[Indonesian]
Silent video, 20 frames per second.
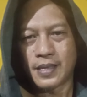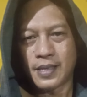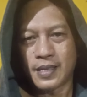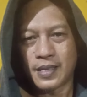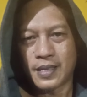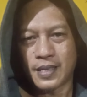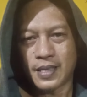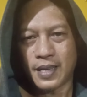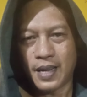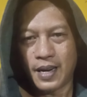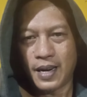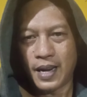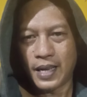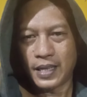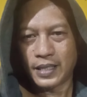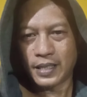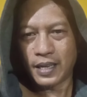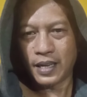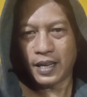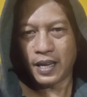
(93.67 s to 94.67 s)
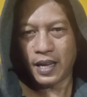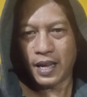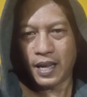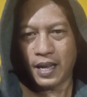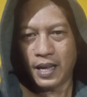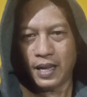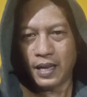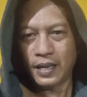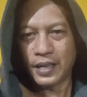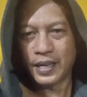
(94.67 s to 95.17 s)
sekali lagi saya
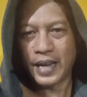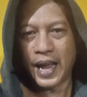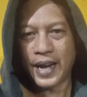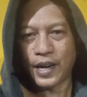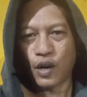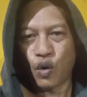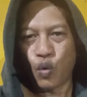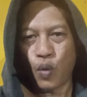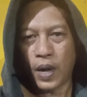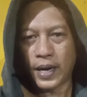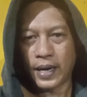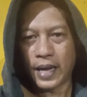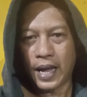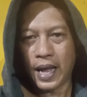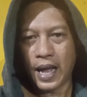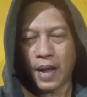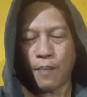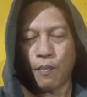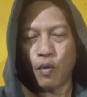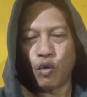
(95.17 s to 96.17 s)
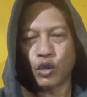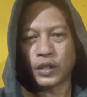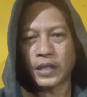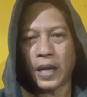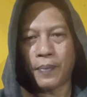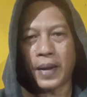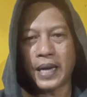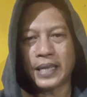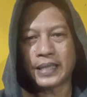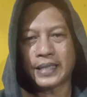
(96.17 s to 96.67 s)
dan keluarga
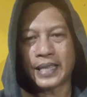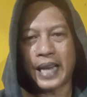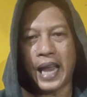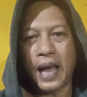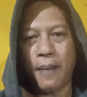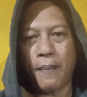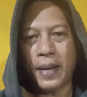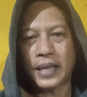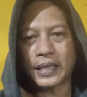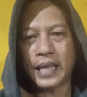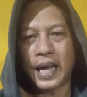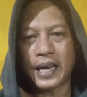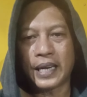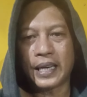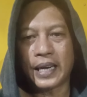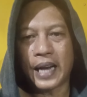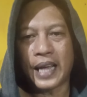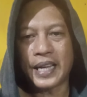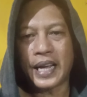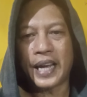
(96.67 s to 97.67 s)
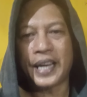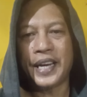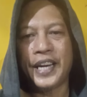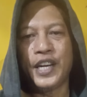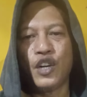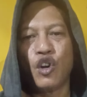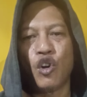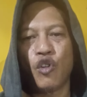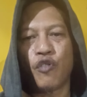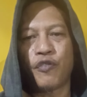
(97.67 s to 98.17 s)
mengucapkan selamat hari raya
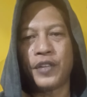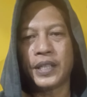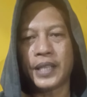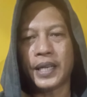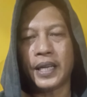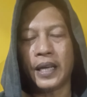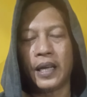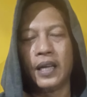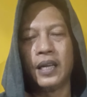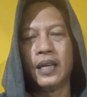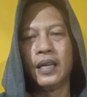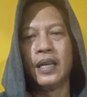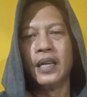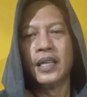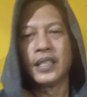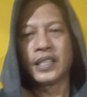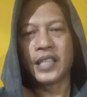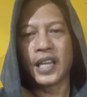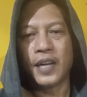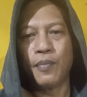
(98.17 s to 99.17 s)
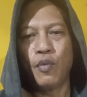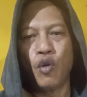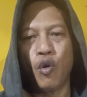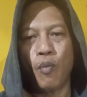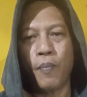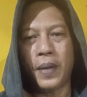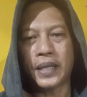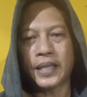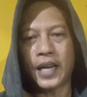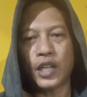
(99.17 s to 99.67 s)
Idul Fitri
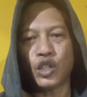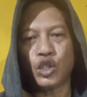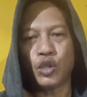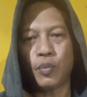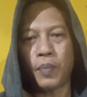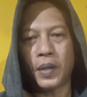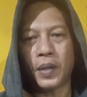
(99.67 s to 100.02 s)
1443